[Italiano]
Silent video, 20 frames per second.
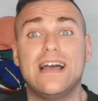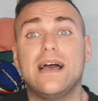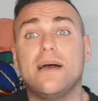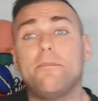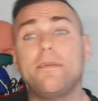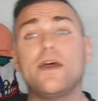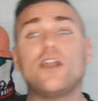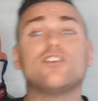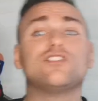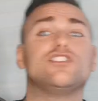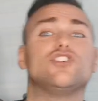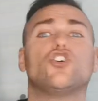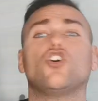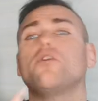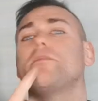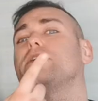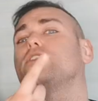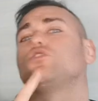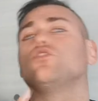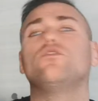Però
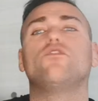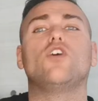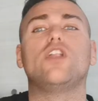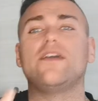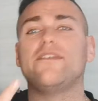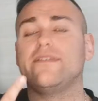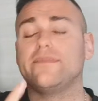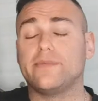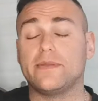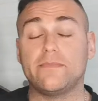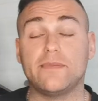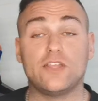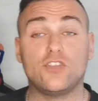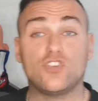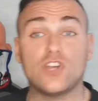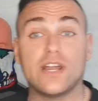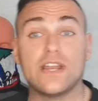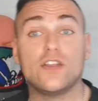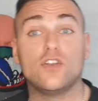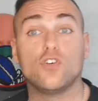siccome tu volevi
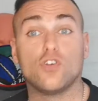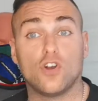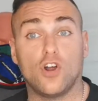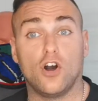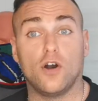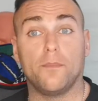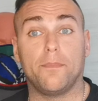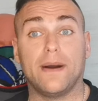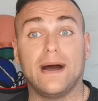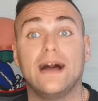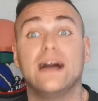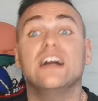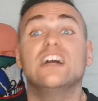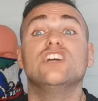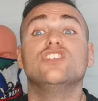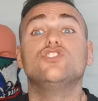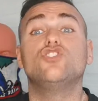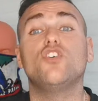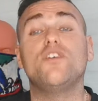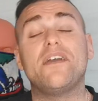primeggiare in Europa,
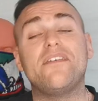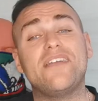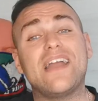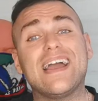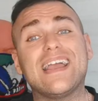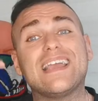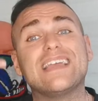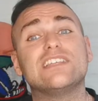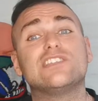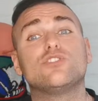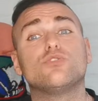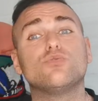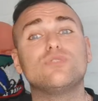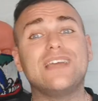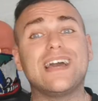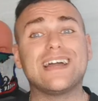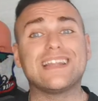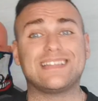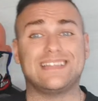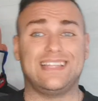dovevi anche
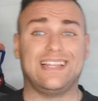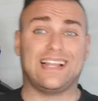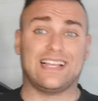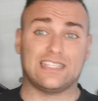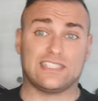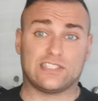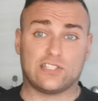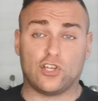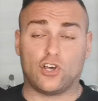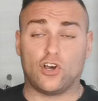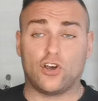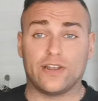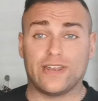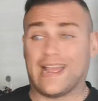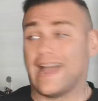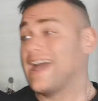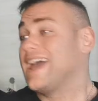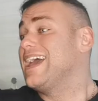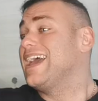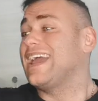studiarti la
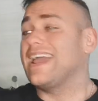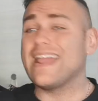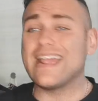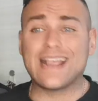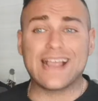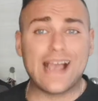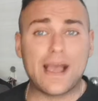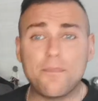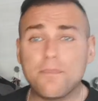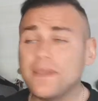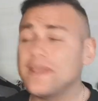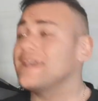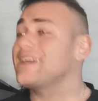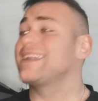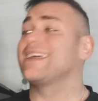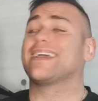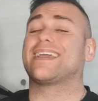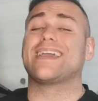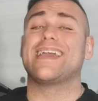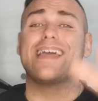storia e
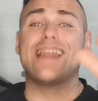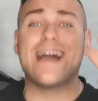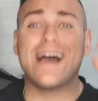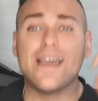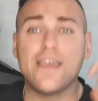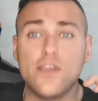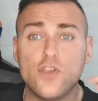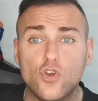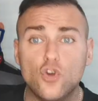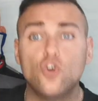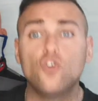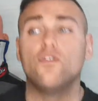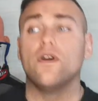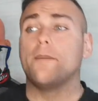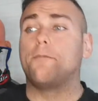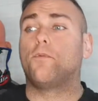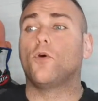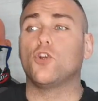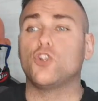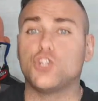capire che la Juve
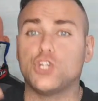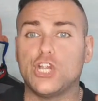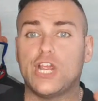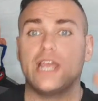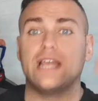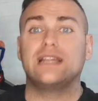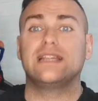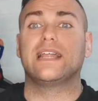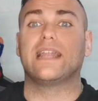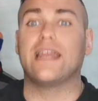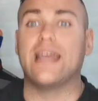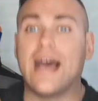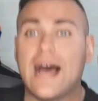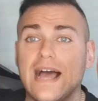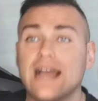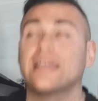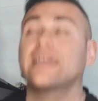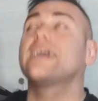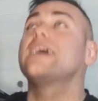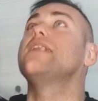può scendere
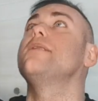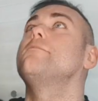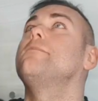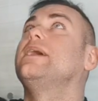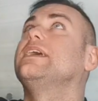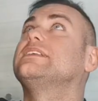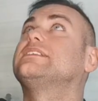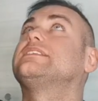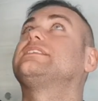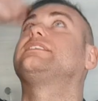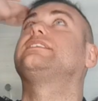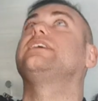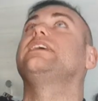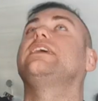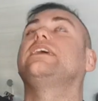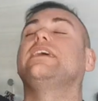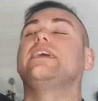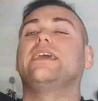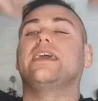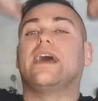anche il
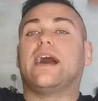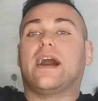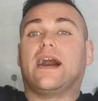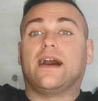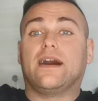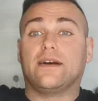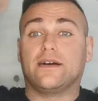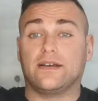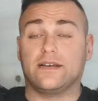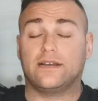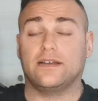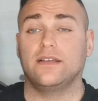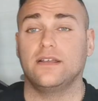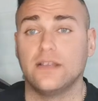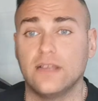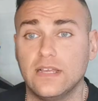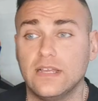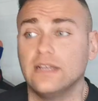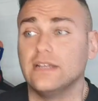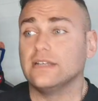Messia eh?
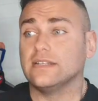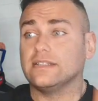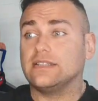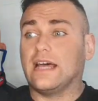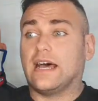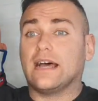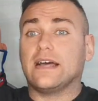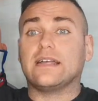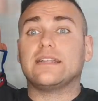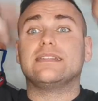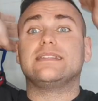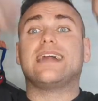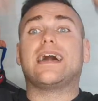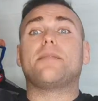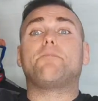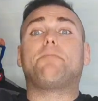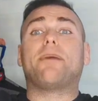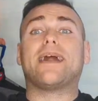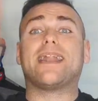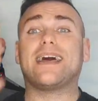da,
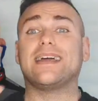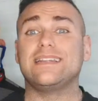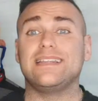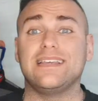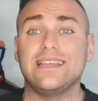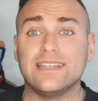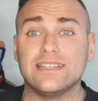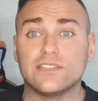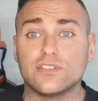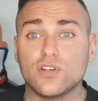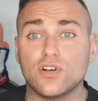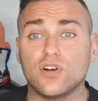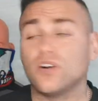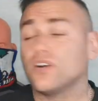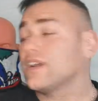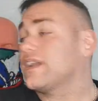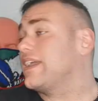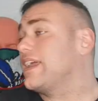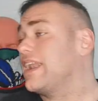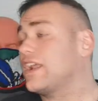dal
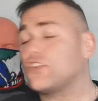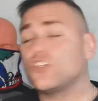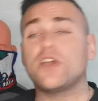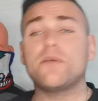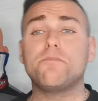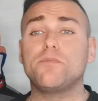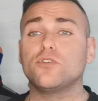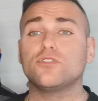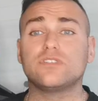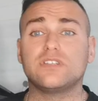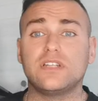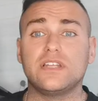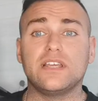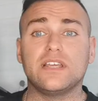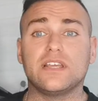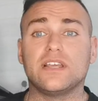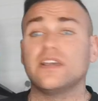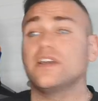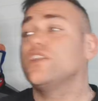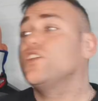paradiso, che la Champions
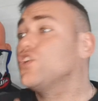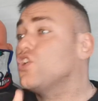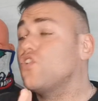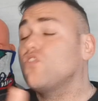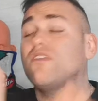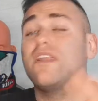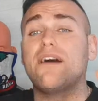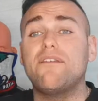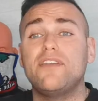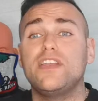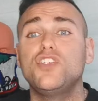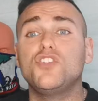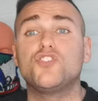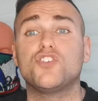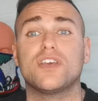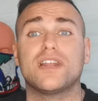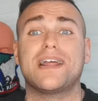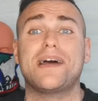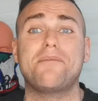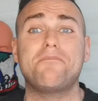League non la
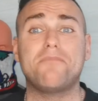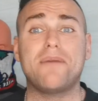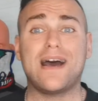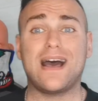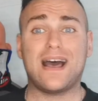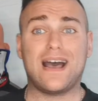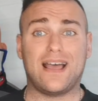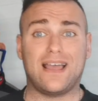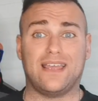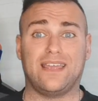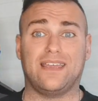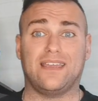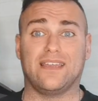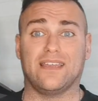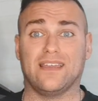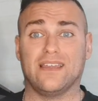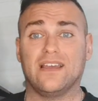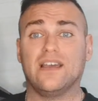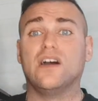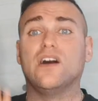vincerà
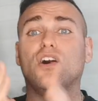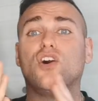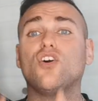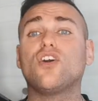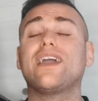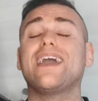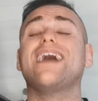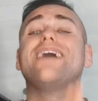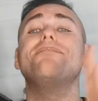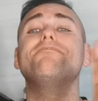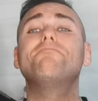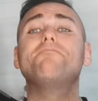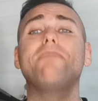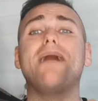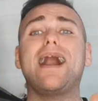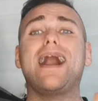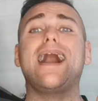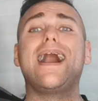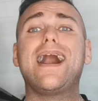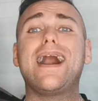mai, ok?
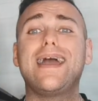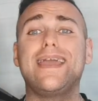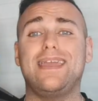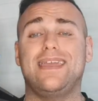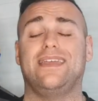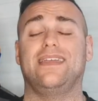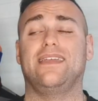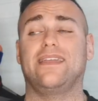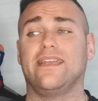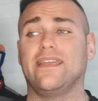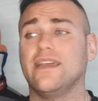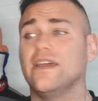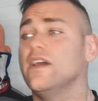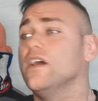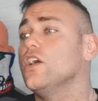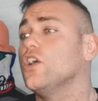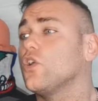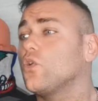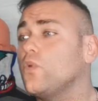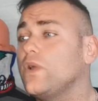Mai!
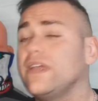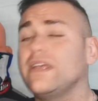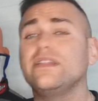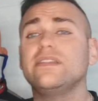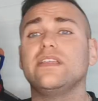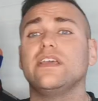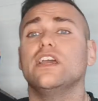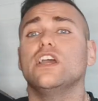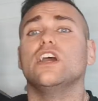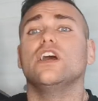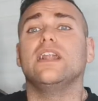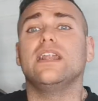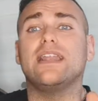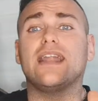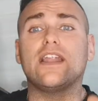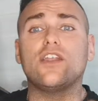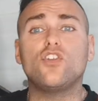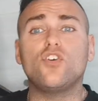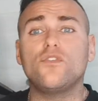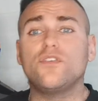Quindi
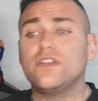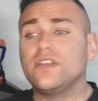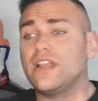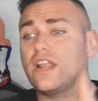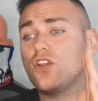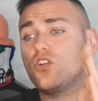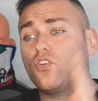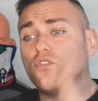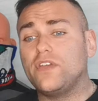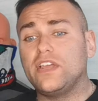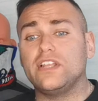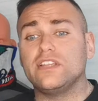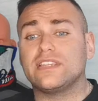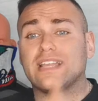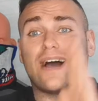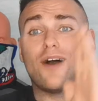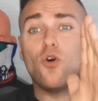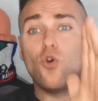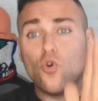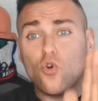l'hanno,
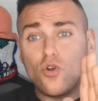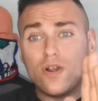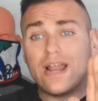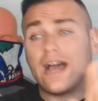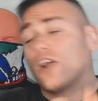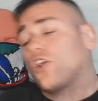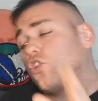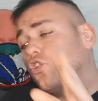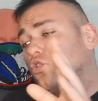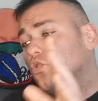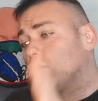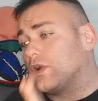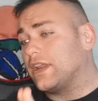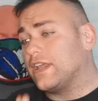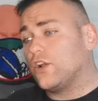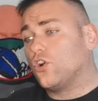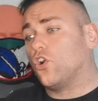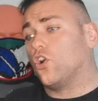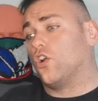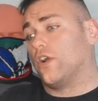vinta una con un
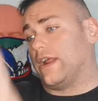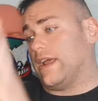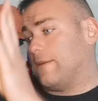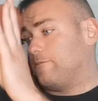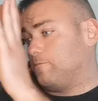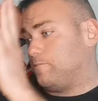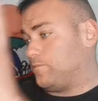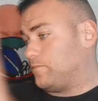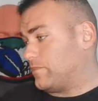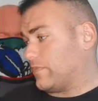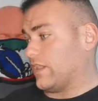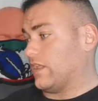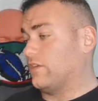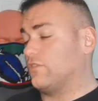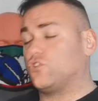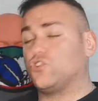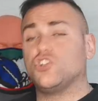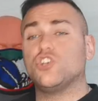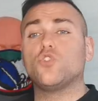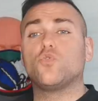rigore
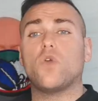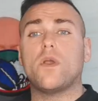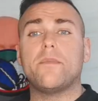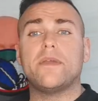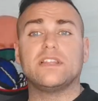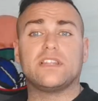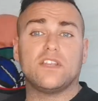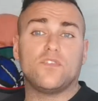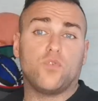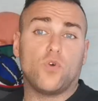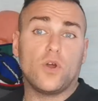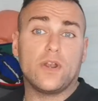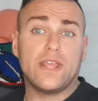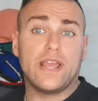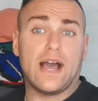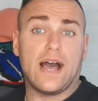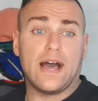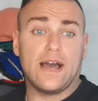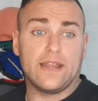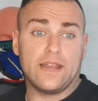5 metri fuori
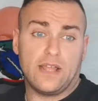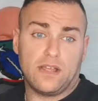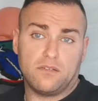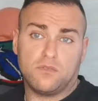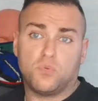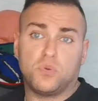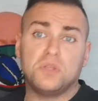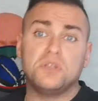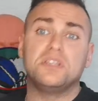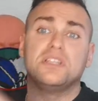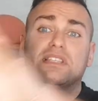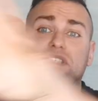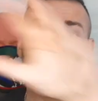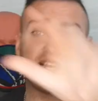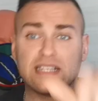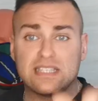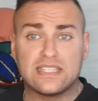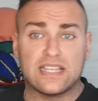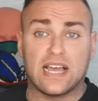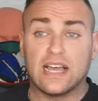aria, quindi
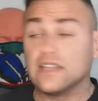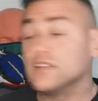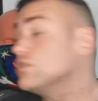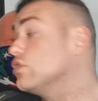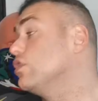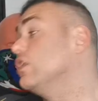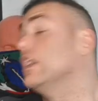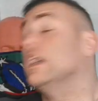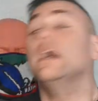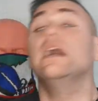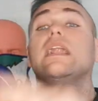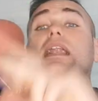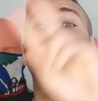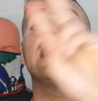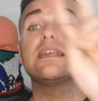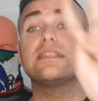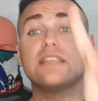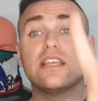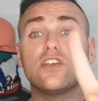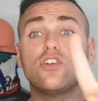zanzando,
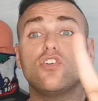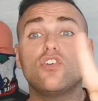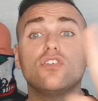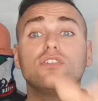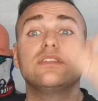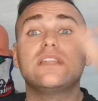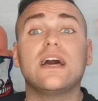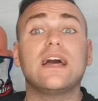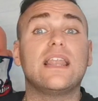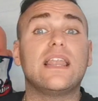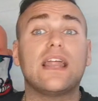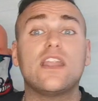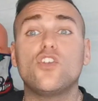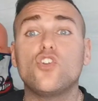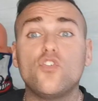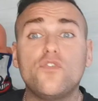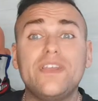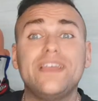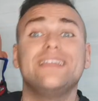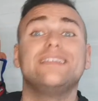la seconda
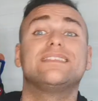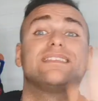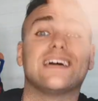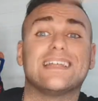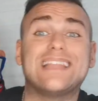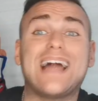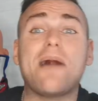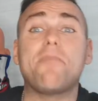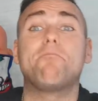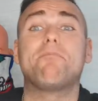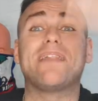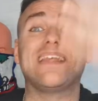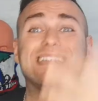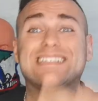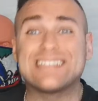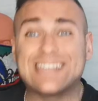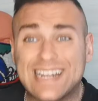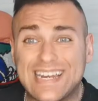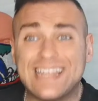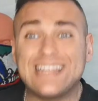l'hanno vinta da
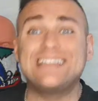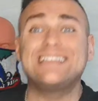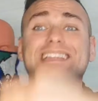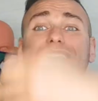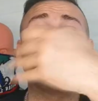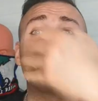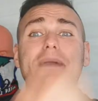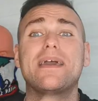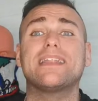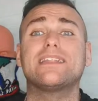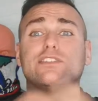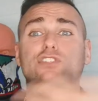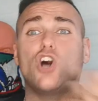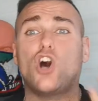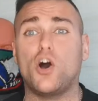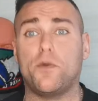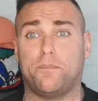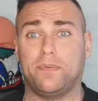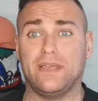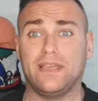prescritti per
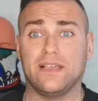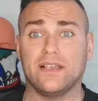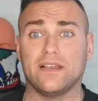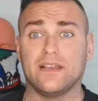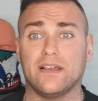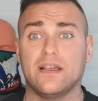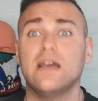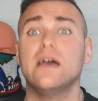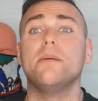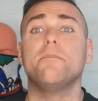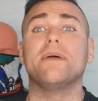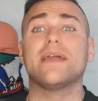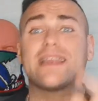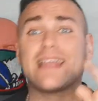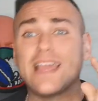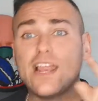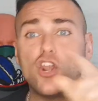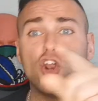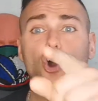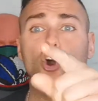doping,
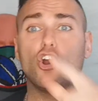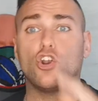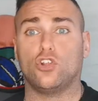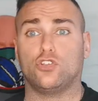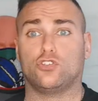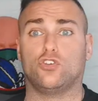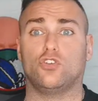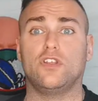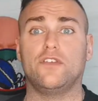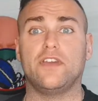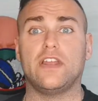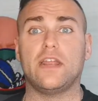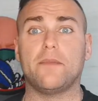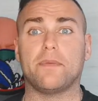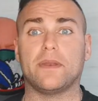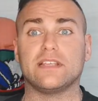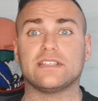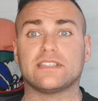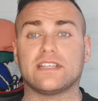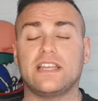perché loro sono i veri
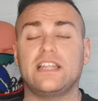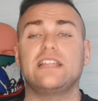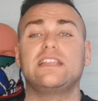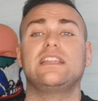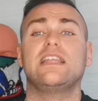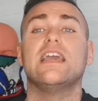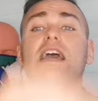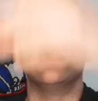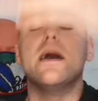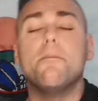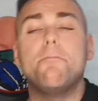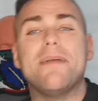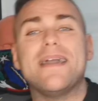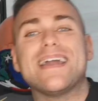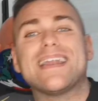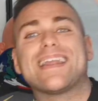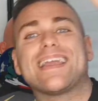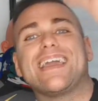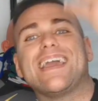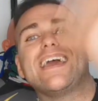prescritti,
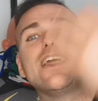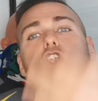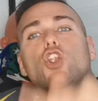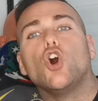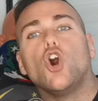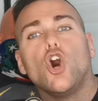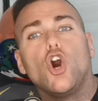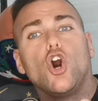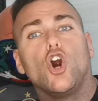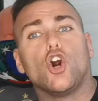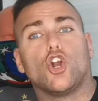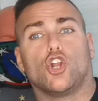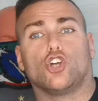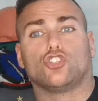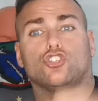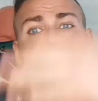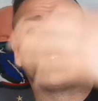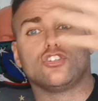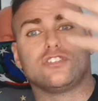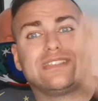perché loro
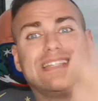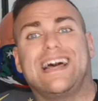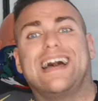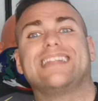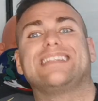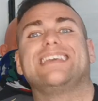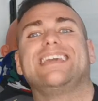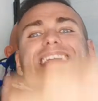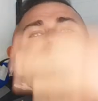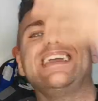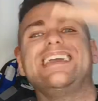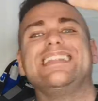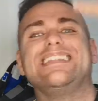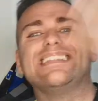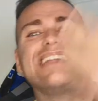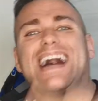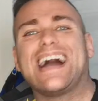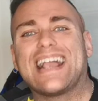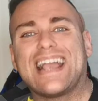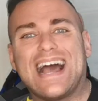sono stati
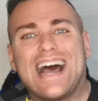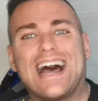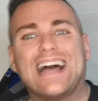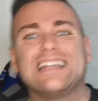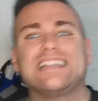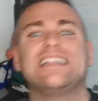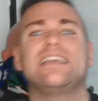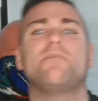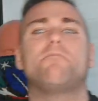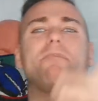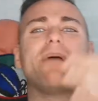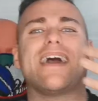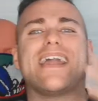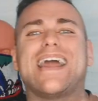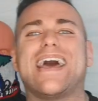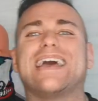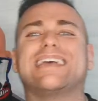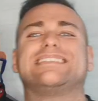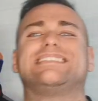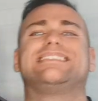indagati per
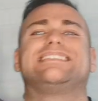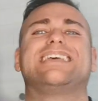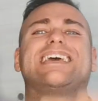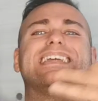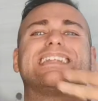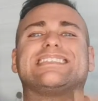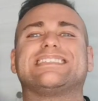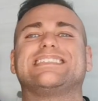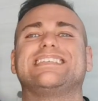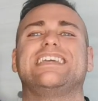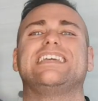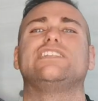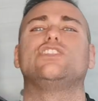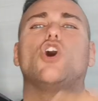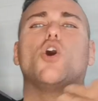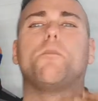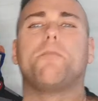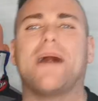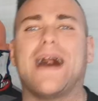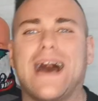essersi
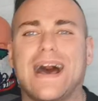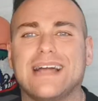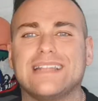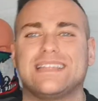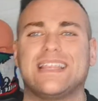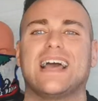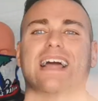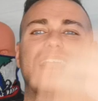dopati,